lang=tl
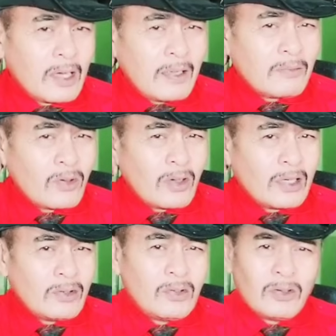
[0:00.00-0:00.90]
alam kung
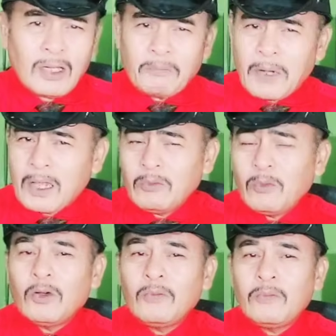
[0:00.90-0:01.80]
ano yung uh, plano
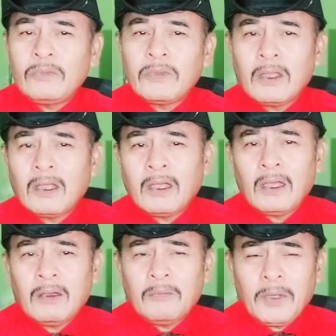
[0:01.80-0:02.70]
mo.
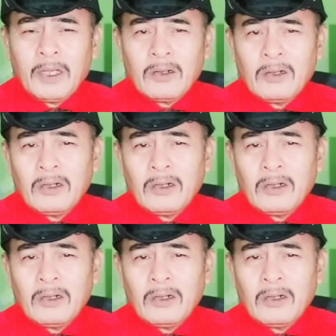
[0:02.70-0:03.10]
Pero